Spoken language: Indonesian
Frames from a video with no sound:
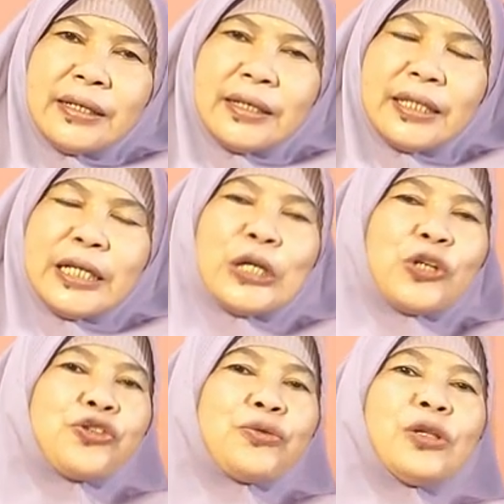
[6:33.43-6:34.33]
ketika
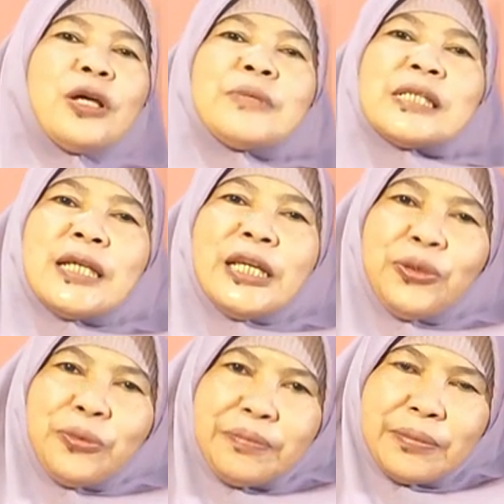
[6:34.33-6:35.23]
Rasulullah masih
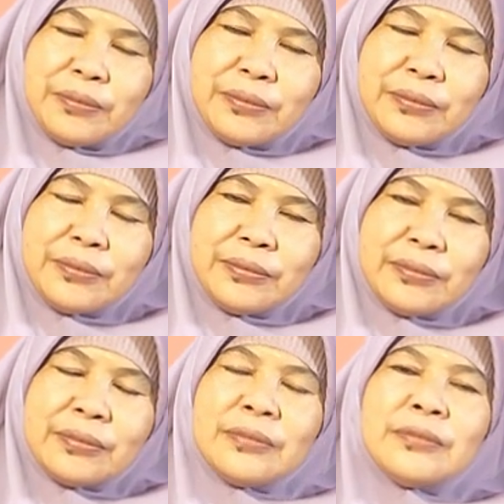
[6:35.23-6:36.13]
hidup,
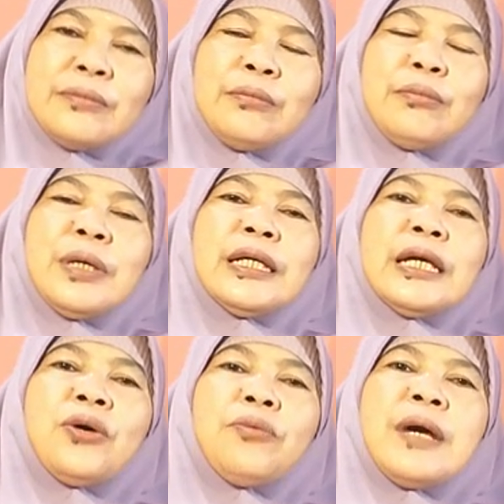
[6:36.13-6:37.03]

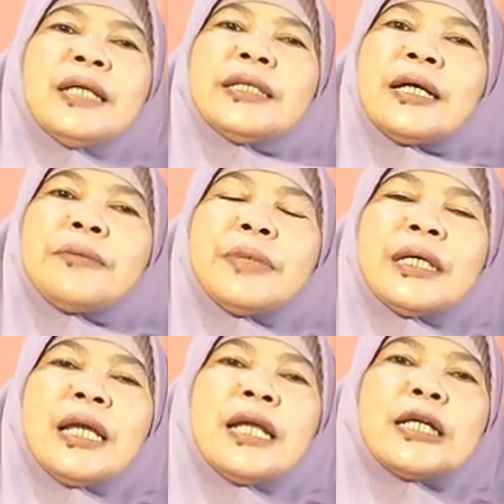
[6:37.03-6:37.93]
beliau banyak
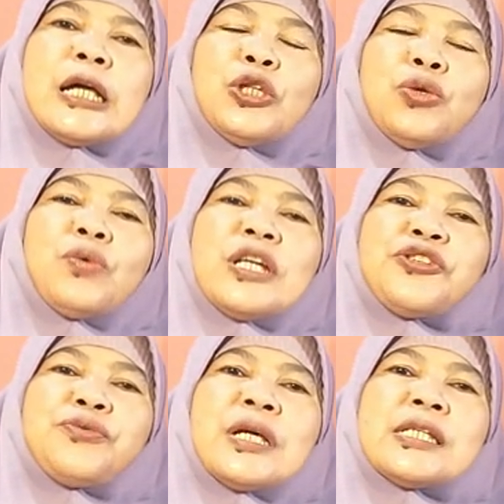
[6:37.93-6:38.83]
menjalankan
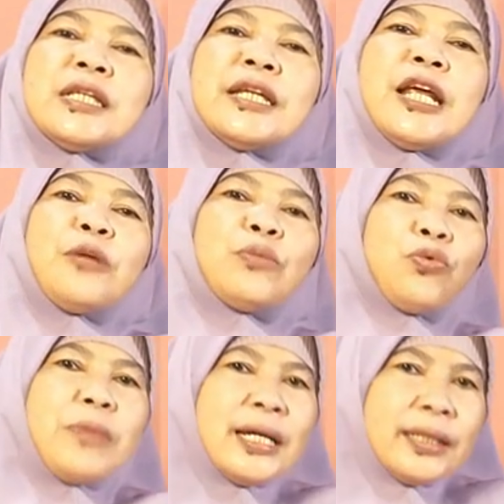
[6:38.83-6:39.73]
tugas-tugas di dalam
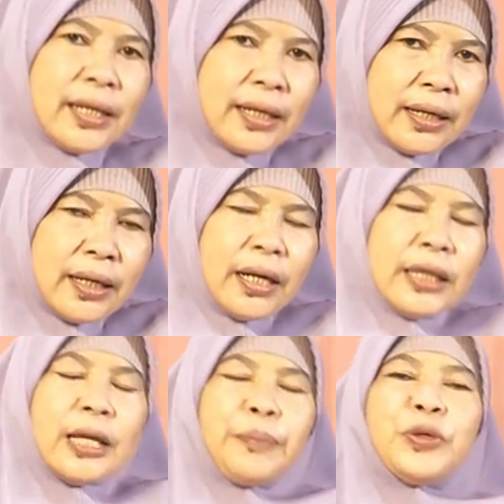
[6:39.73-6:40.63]
rumahnya,
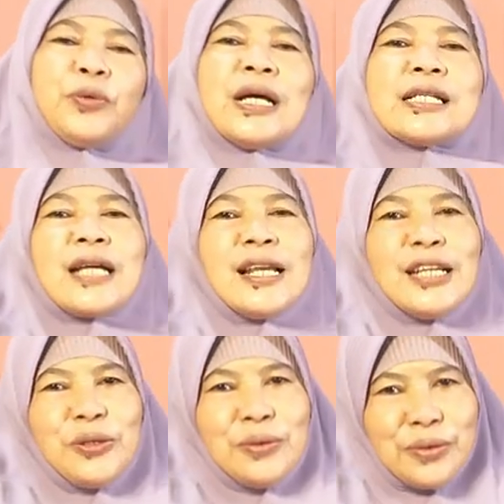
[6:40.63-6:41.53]
tapi juga
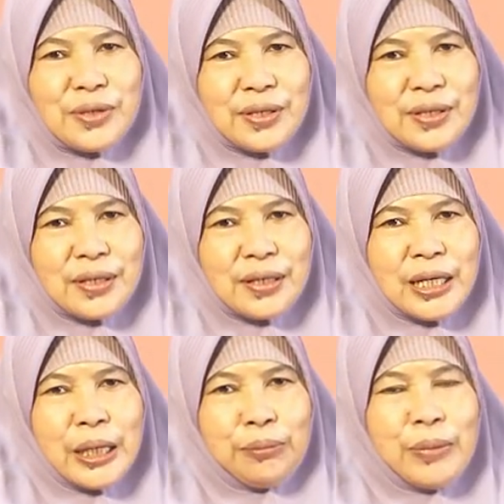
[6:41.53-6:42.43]
sekaligus
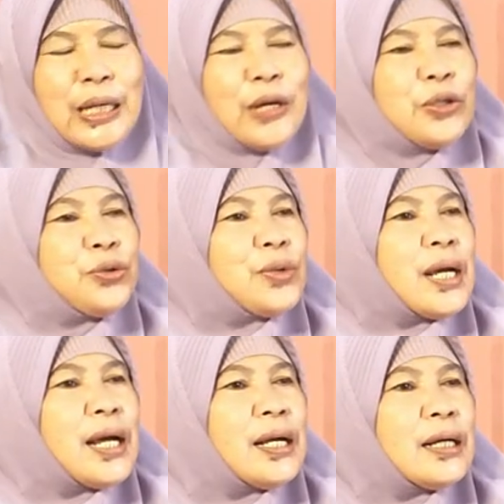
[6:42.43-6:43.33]
beliau
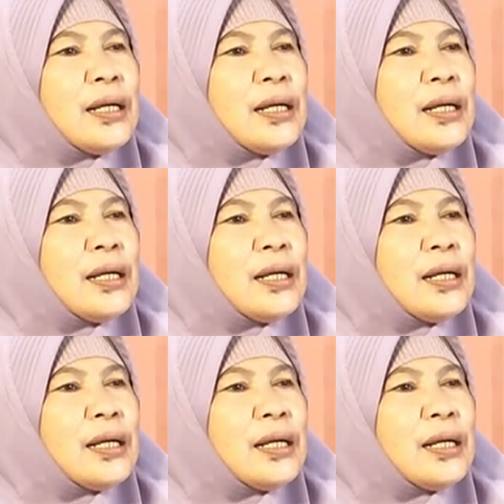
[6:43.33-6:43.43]
juga